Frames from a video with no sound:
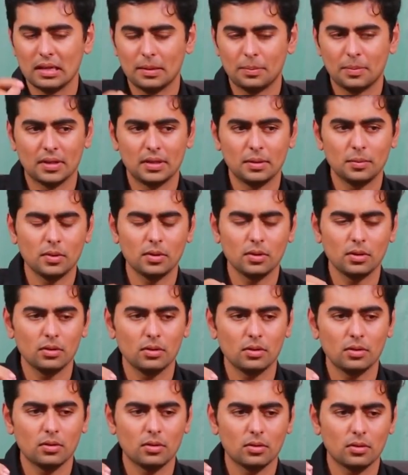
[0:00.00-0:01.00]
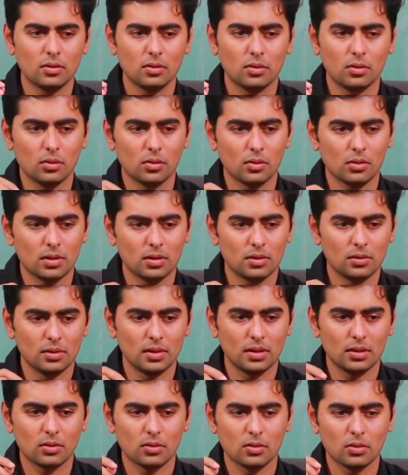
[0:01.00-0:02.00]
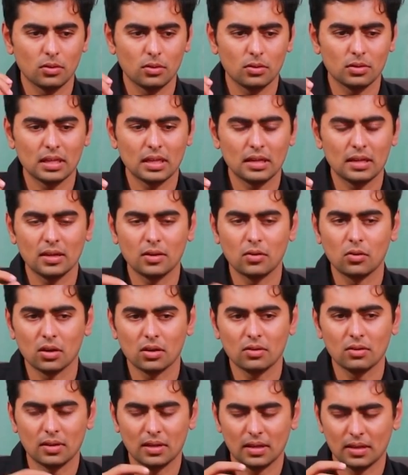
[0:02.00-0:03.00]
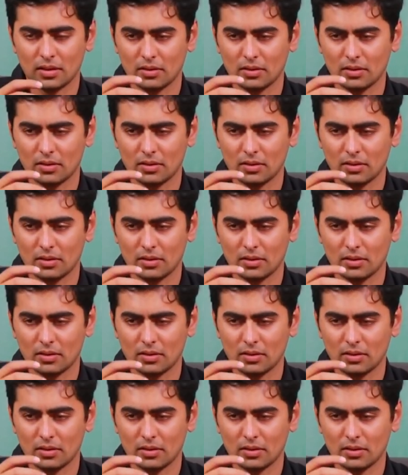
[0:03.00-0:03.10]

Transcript: ఈ పది మందిలో ఒకడు నీకు క్లోజ్ అయ్యి గొడవ